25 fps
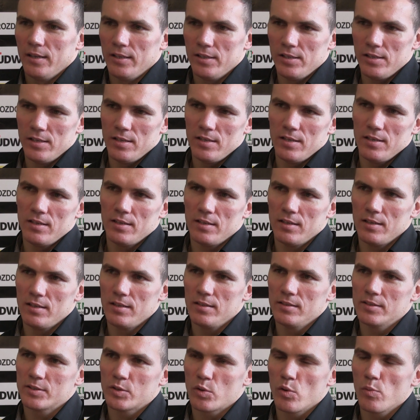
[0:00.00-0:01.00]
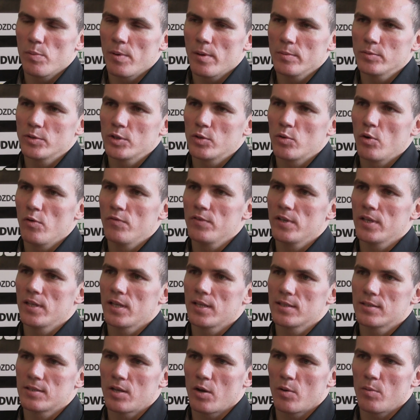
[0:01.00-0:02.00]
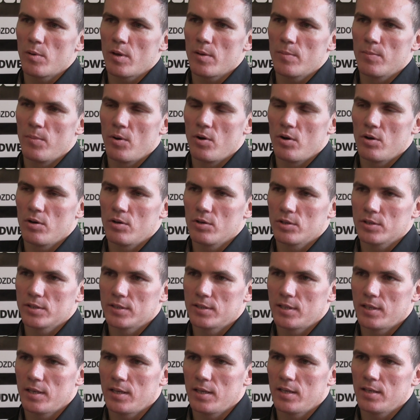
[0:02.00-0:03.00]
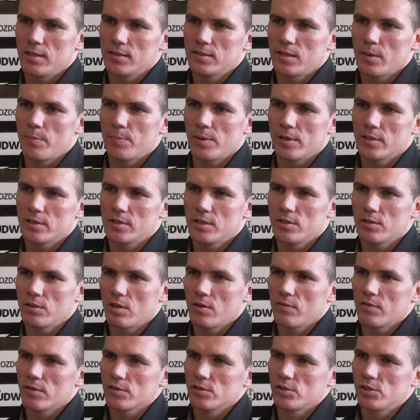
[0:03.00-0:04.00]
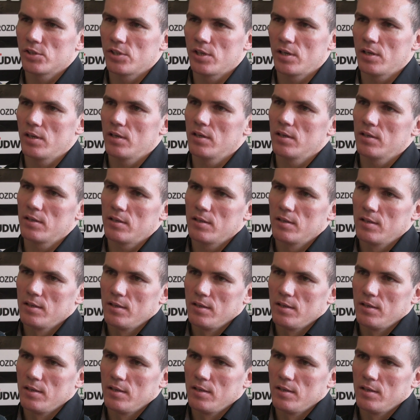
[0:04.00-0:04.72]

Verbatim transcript: I, I skupiam się głównie na sobie, bo chcę zaprezentować się